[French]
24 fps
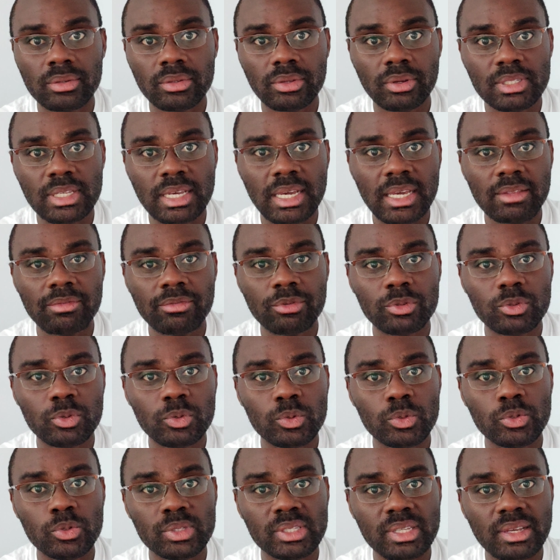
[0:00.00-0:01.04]
Ça, il faut
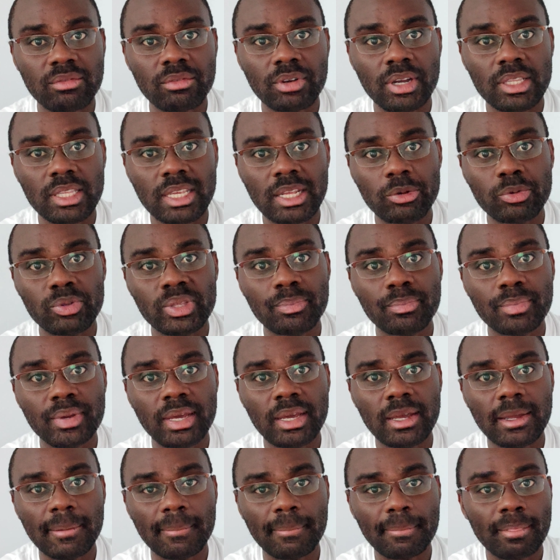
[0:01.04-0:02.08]
le savoir dès le
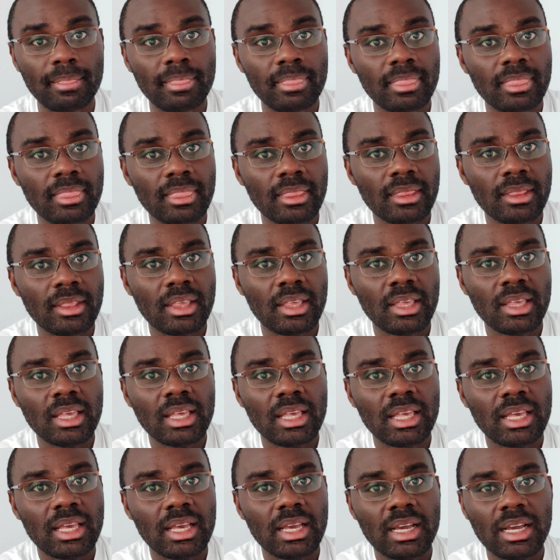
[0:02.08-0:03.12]
départ.
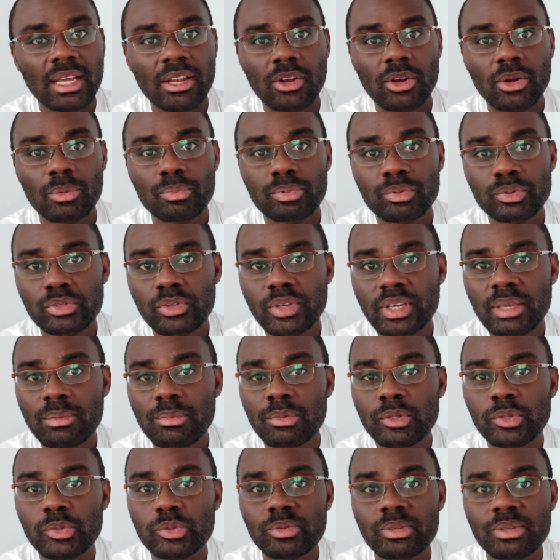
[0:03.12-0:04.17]
Alors, pour ceux qui
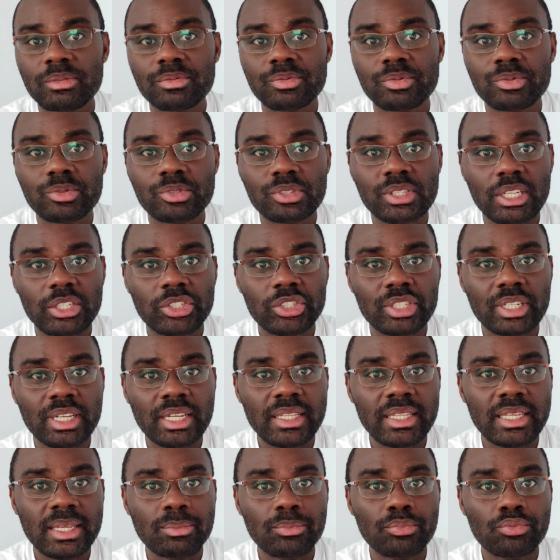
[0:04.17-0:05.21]
me suivent sur cette
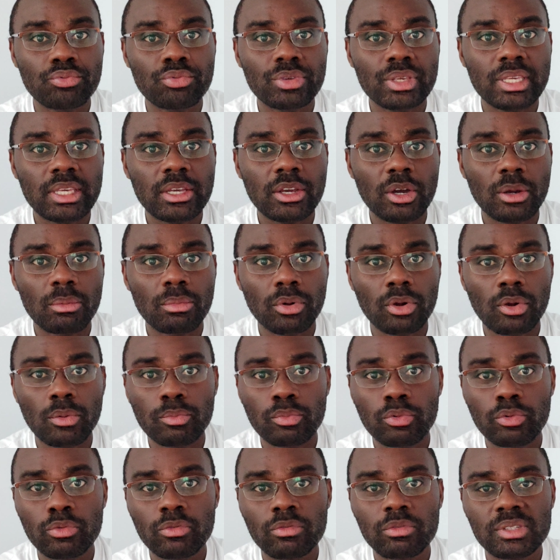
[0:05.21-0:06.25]
chaîne depuis un bon
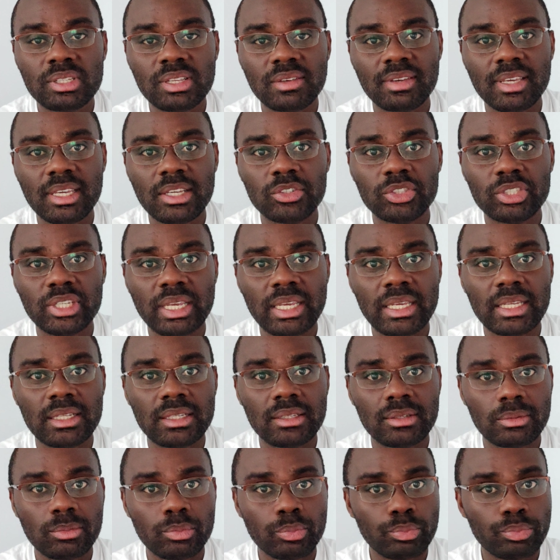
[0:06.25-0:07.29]
bout, vous savez que
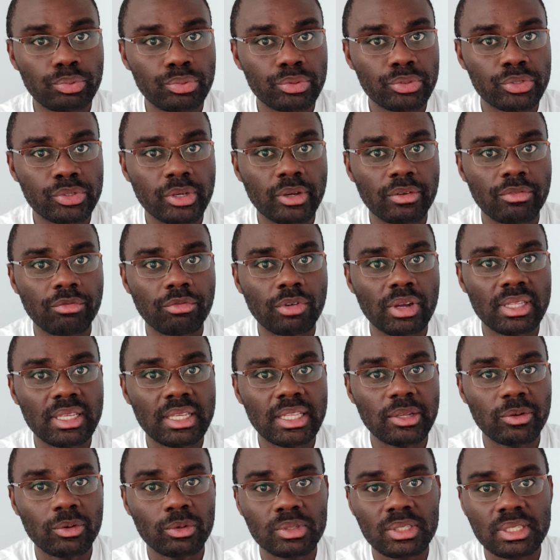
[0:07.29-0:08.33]
j'ai plusieurs fois
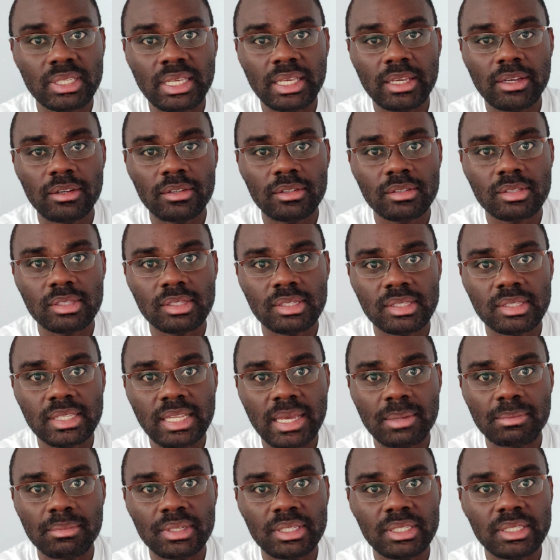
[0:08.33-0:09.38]
dénoncé un
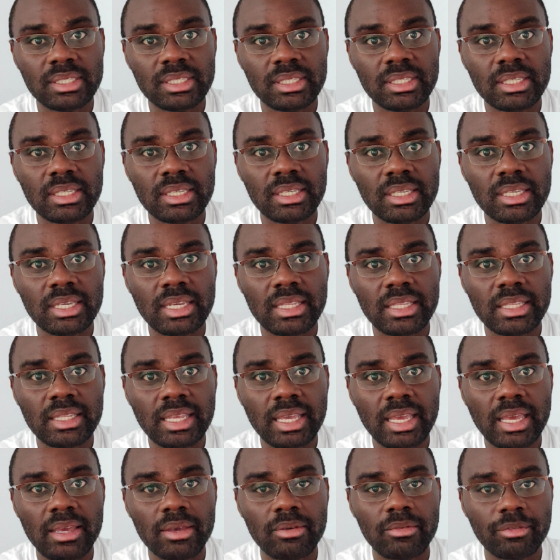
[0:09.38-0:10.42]
système ici qui
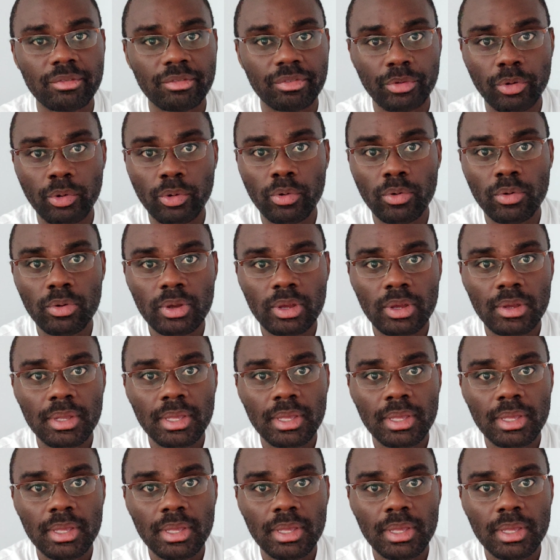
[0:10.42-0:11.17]
était faux.